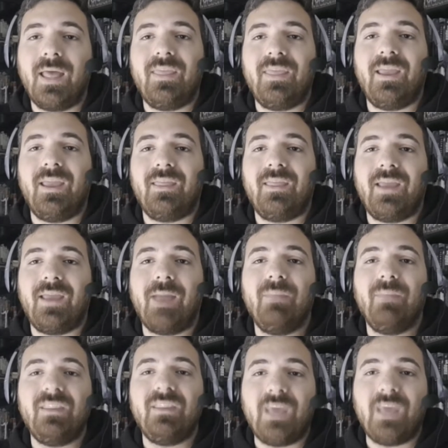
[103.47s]
desde
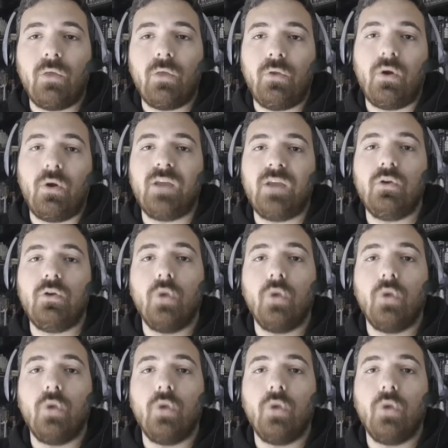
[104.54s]
mediados de los años